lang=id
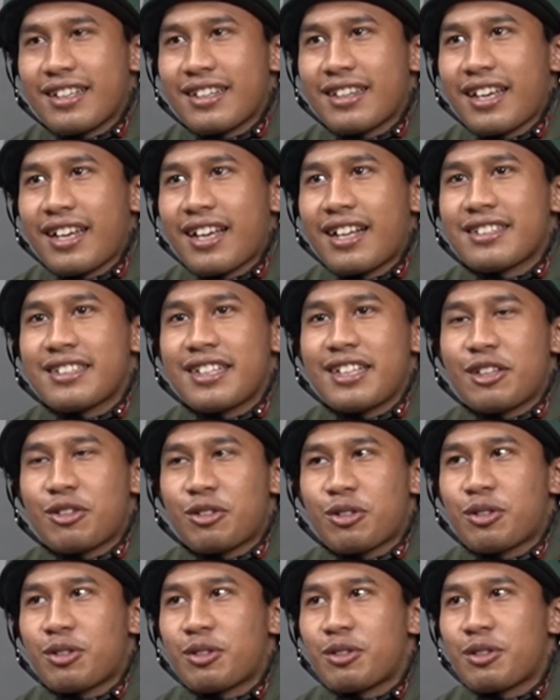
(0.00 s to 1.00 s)
tinggal sih
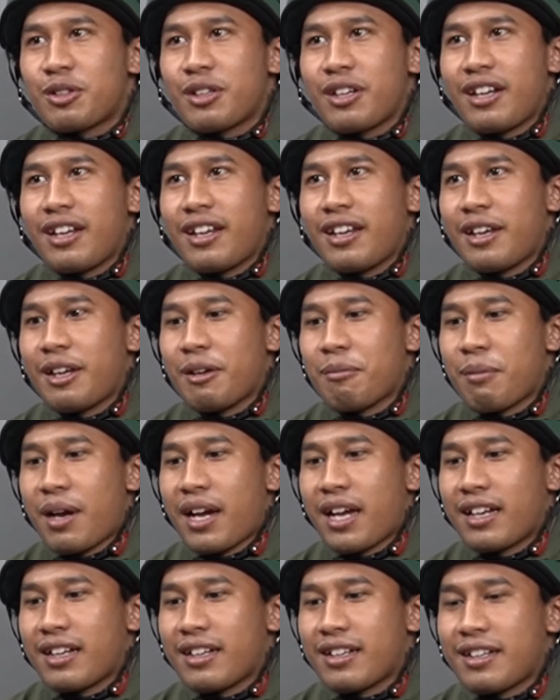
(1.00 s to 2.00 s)
itu di
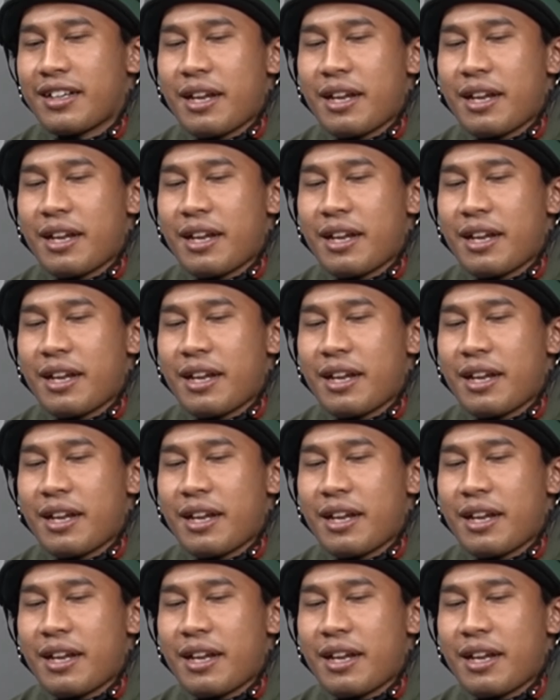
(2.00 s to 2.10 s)
main